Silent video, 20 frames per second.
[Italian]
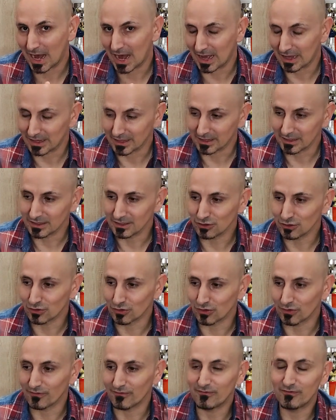mai.
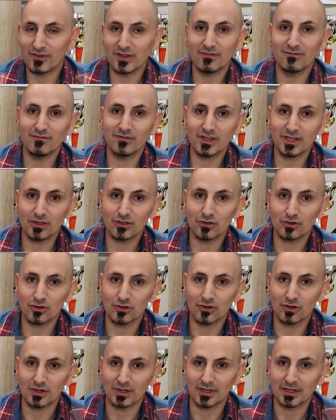Io vi
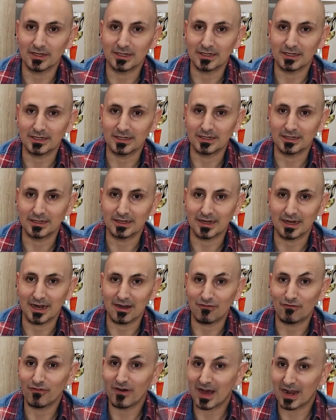invito eh,
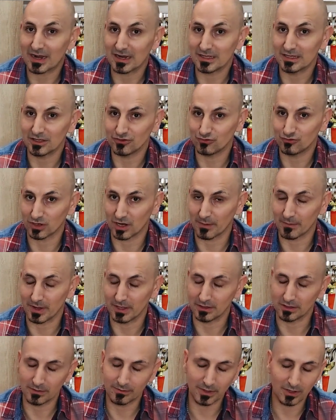a fargli gli
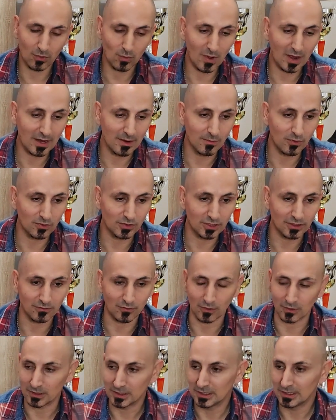aggiornamenti, per quale
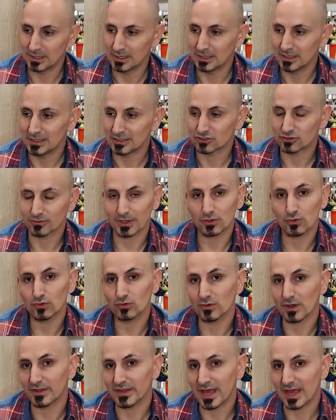motivo?
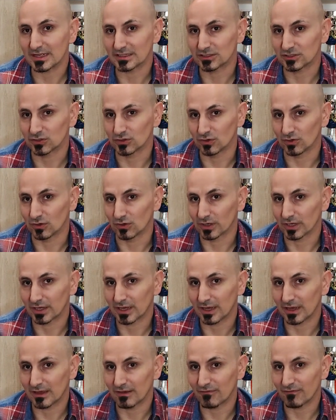Soprattutto adesso
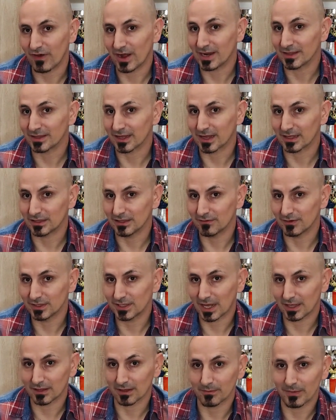che Fanatec è
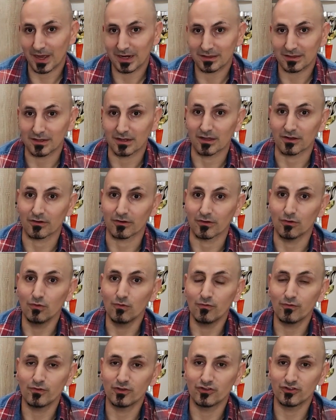diventata partner
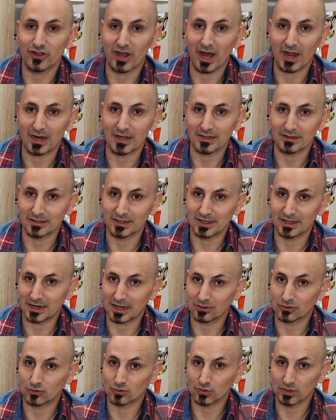ufficiale di
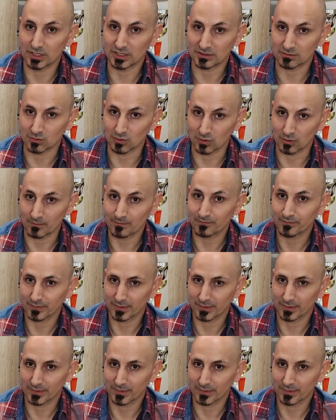Gran Turismo,